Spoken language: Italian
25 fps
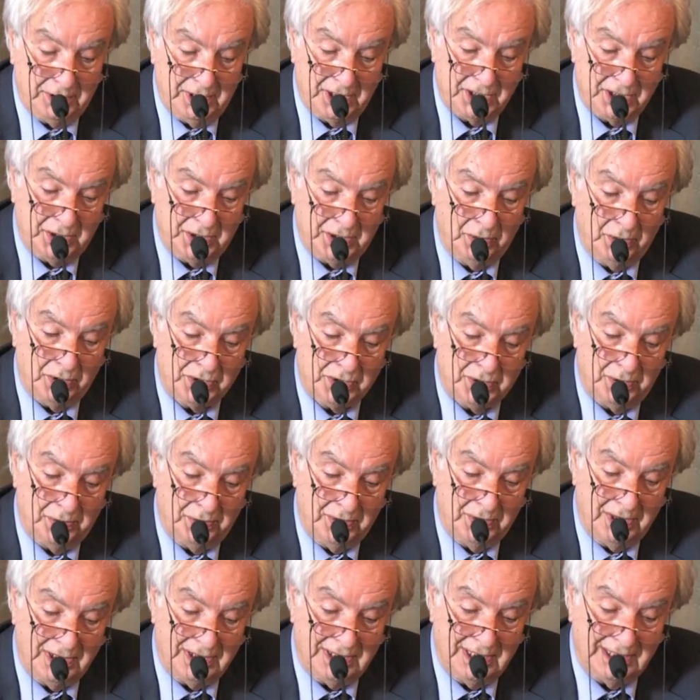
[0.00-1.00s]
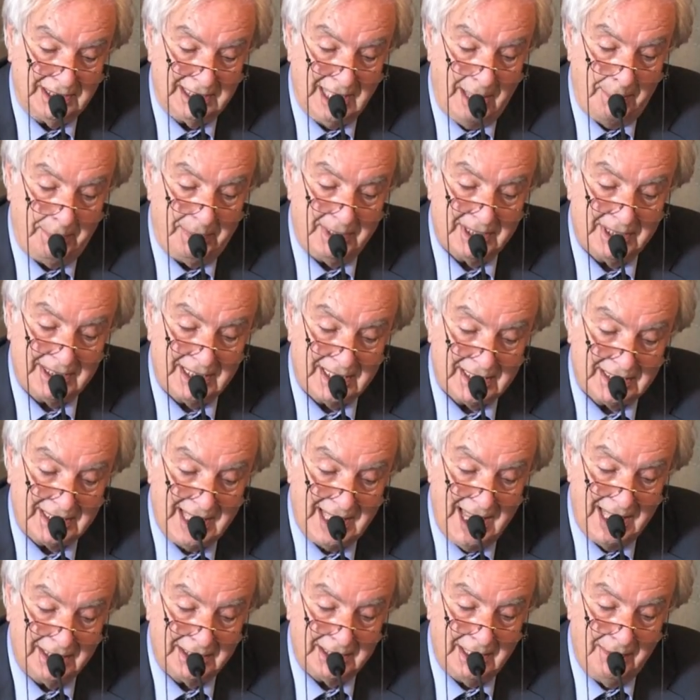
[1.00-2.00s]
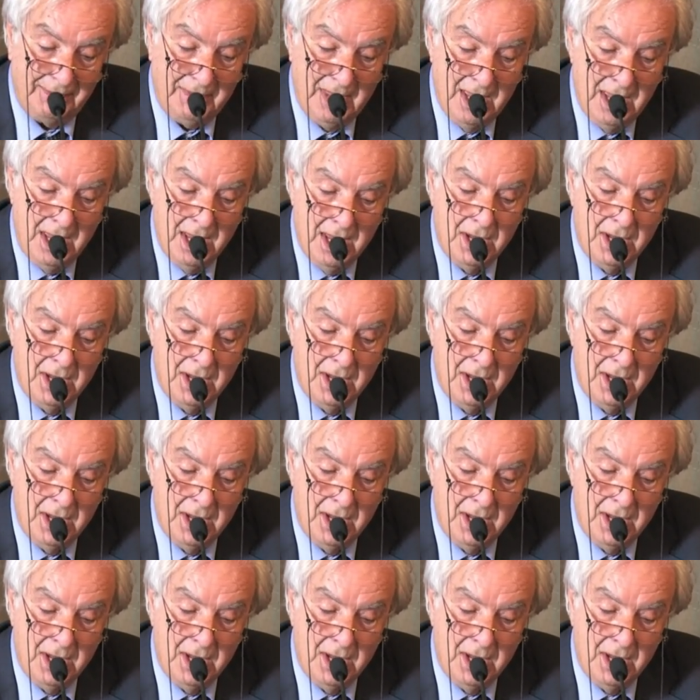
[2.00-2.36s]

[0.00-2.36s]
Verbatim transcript: dell'istituzione un'entità per sé stante,